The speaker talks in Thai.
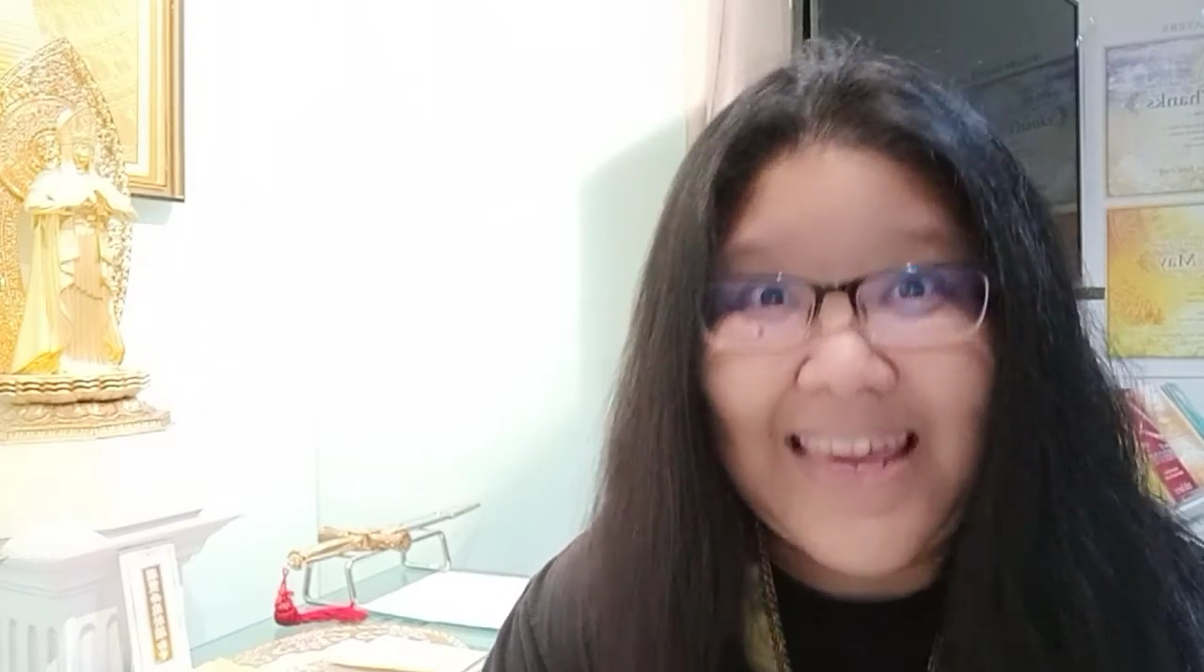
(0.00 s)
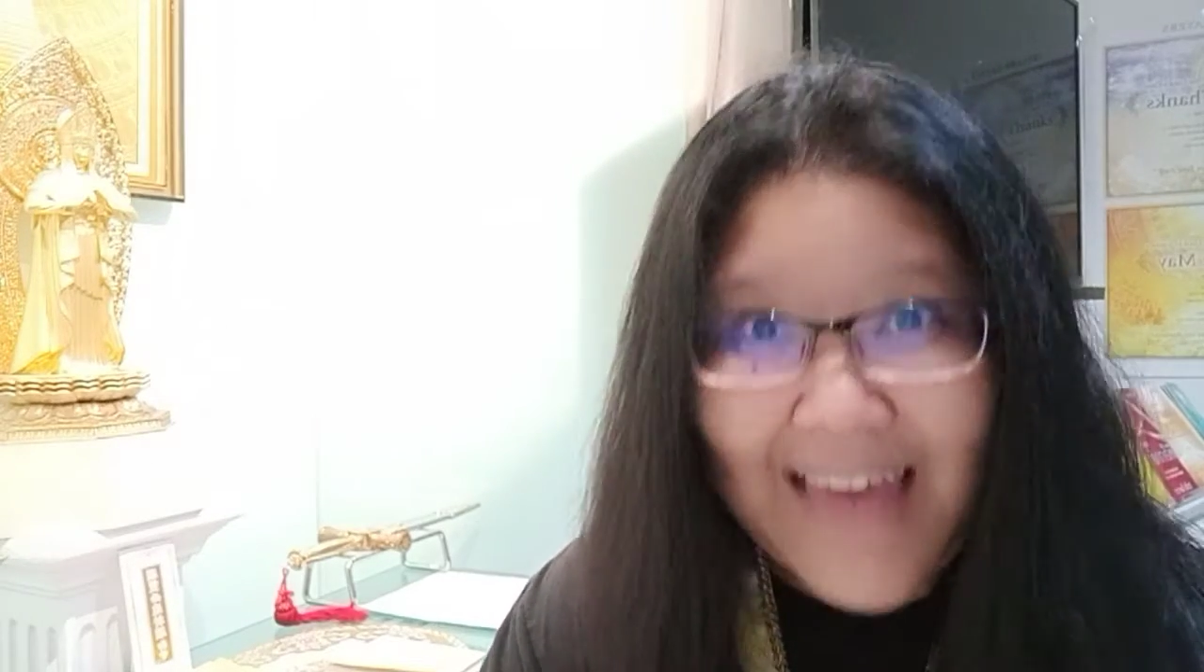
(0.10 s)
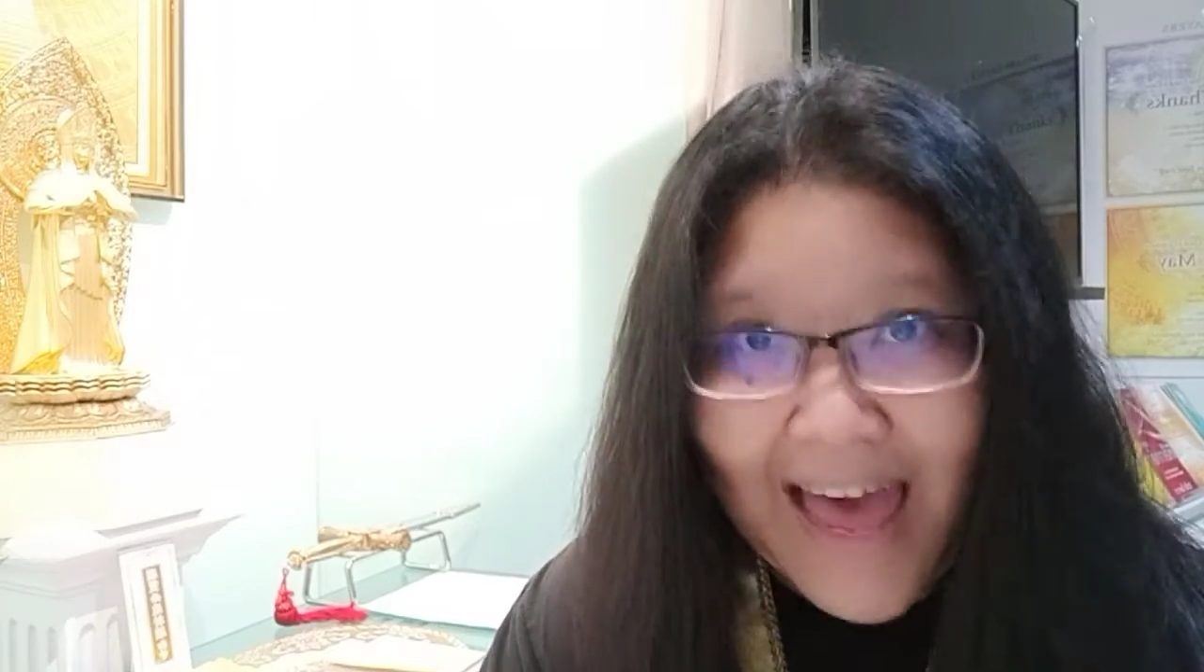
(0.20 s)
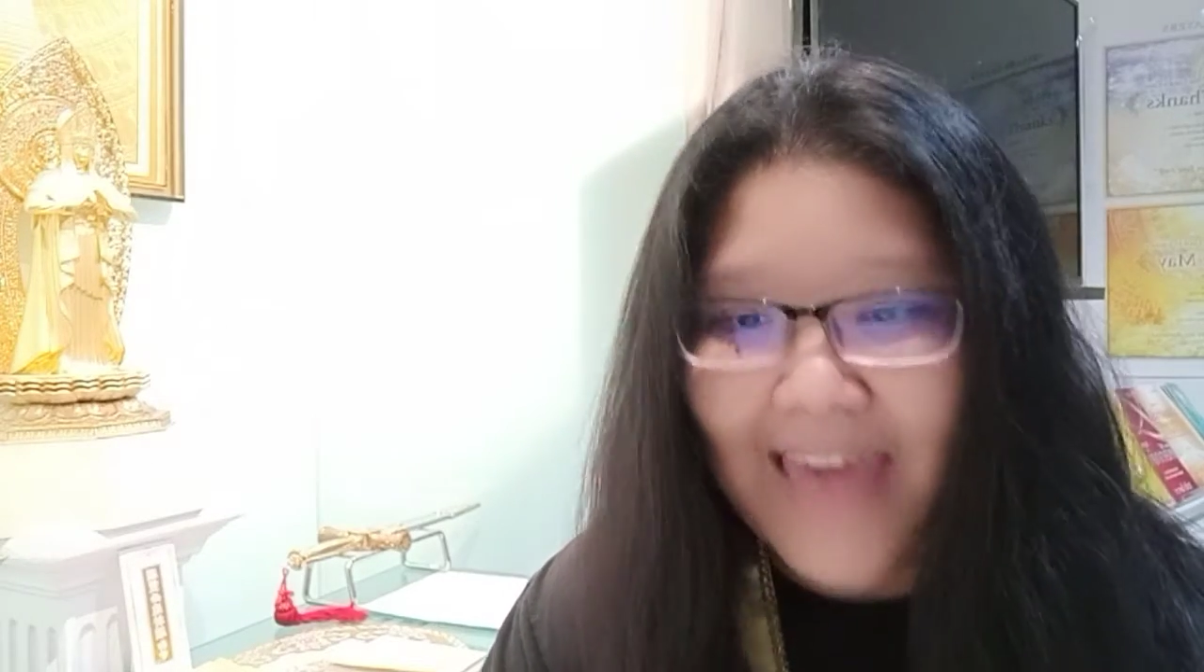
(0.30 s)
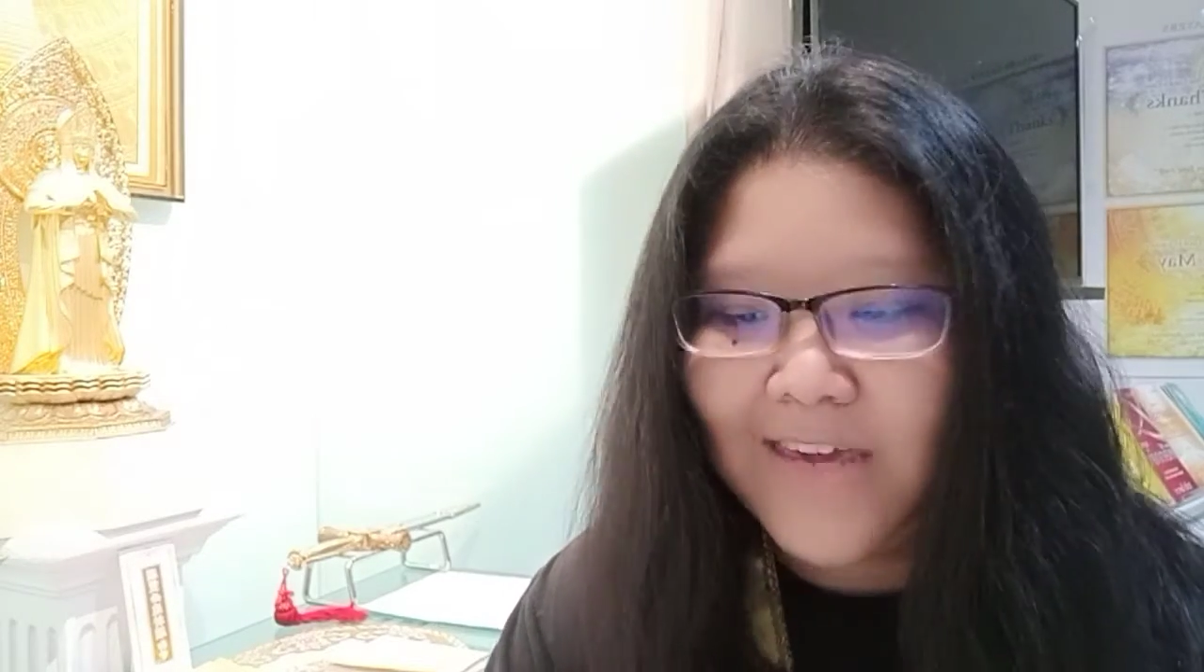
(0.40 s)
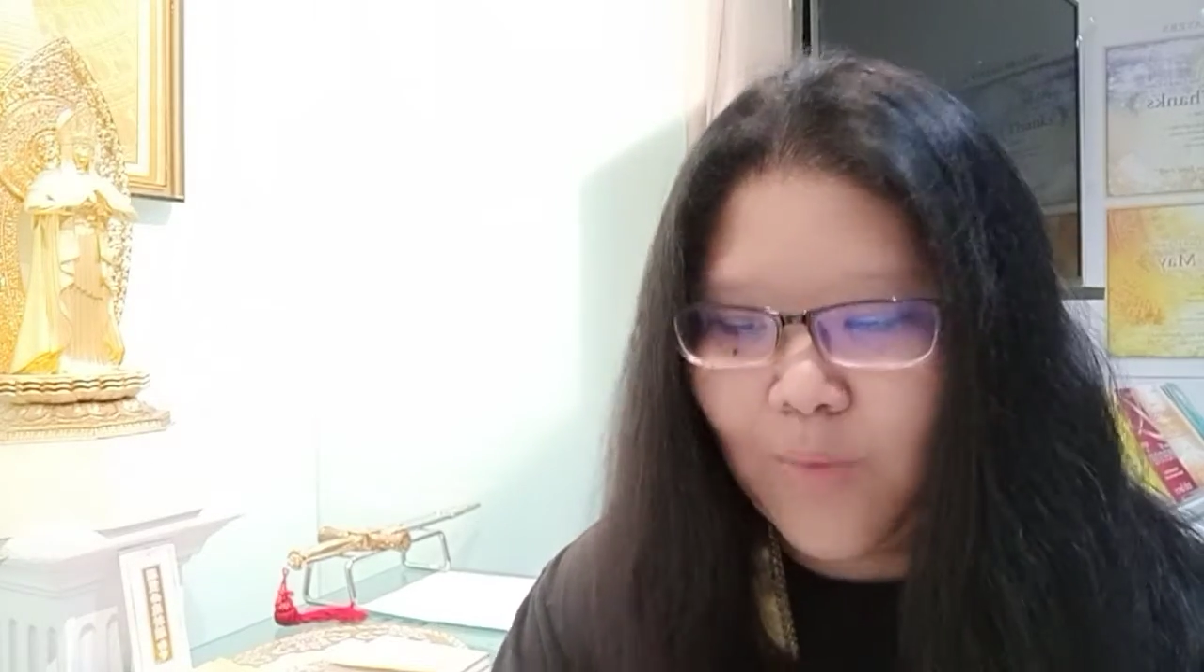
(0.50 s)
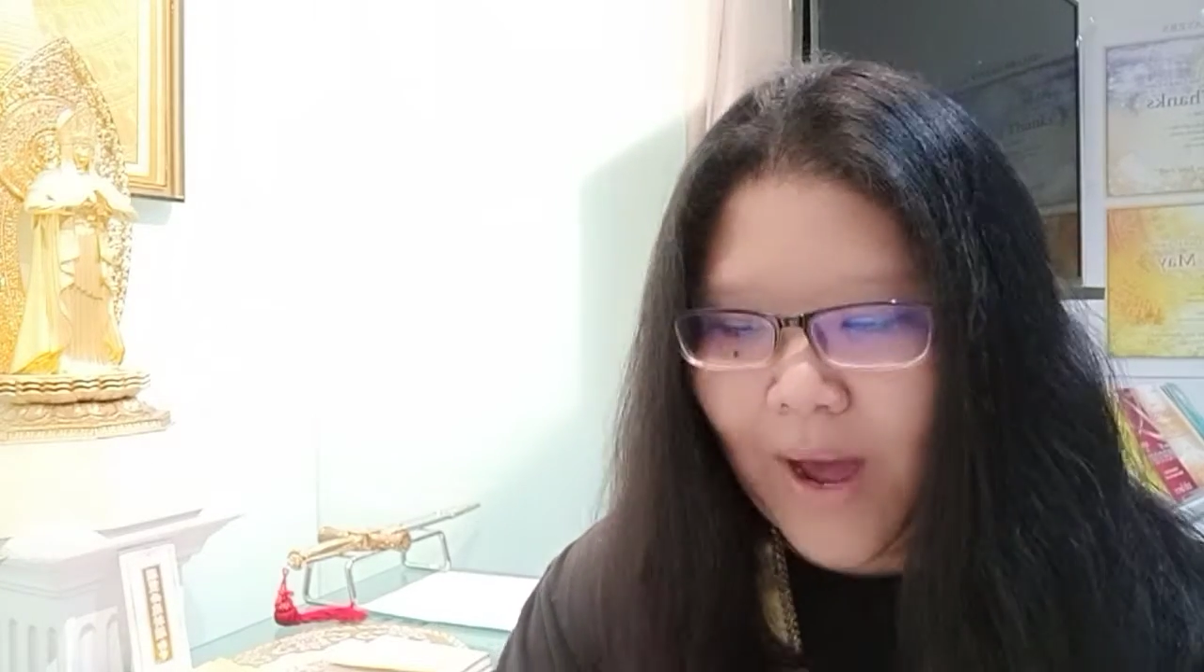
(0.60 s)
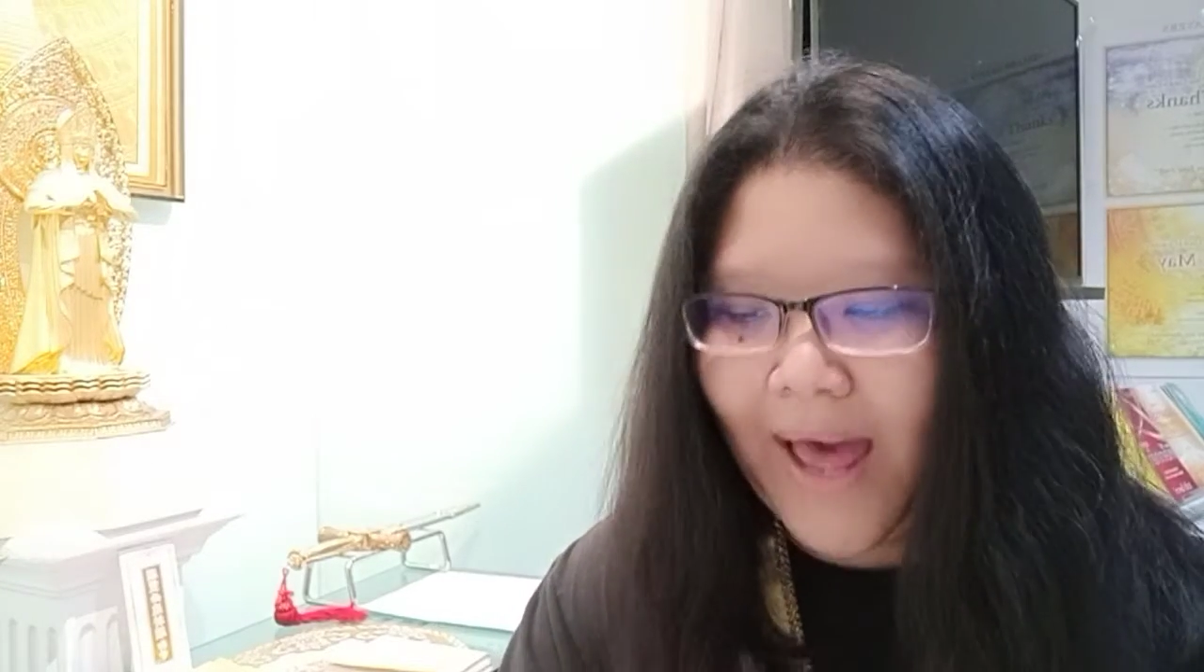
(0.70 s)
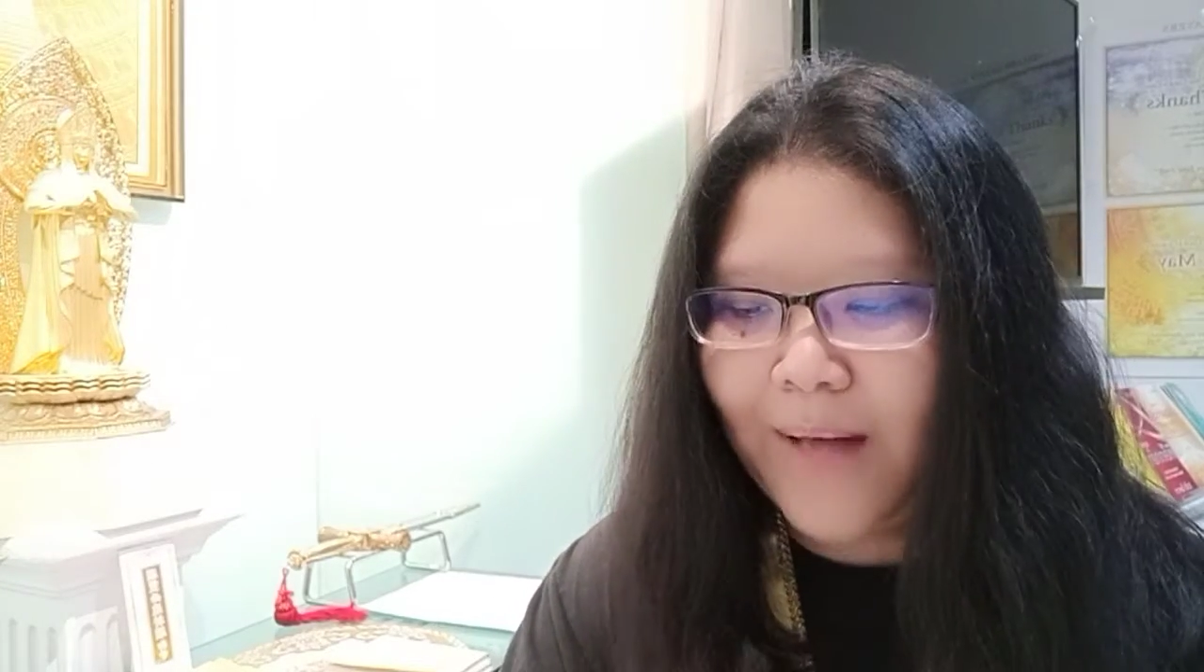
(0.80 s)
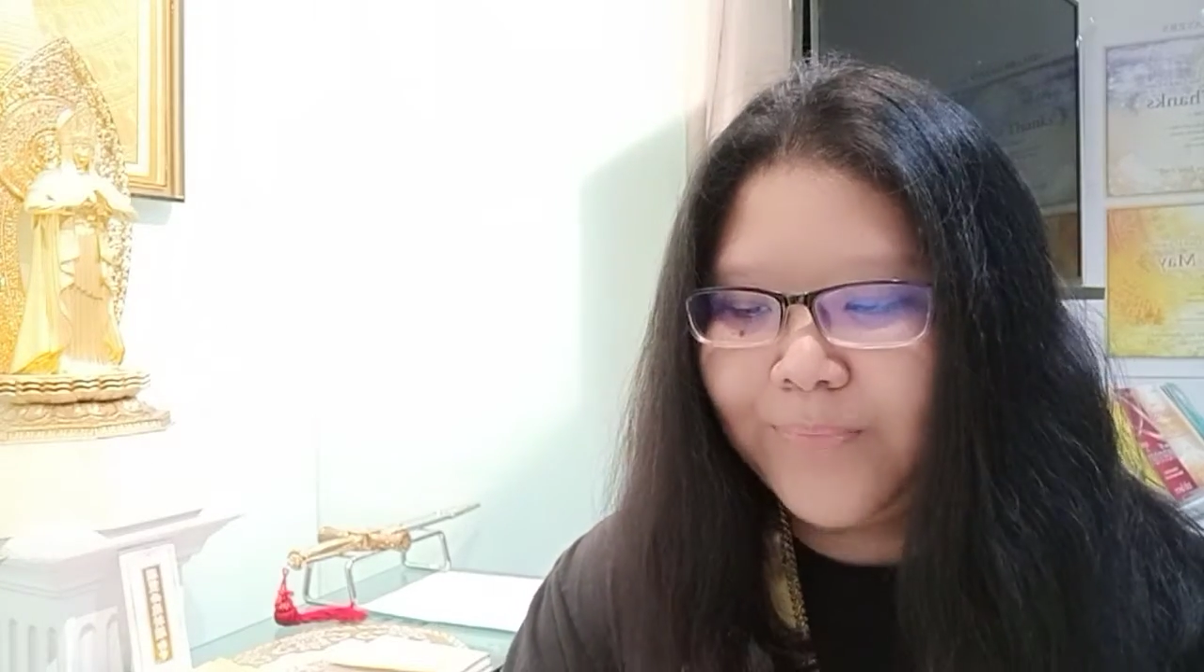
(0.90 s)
ง่ายกว่า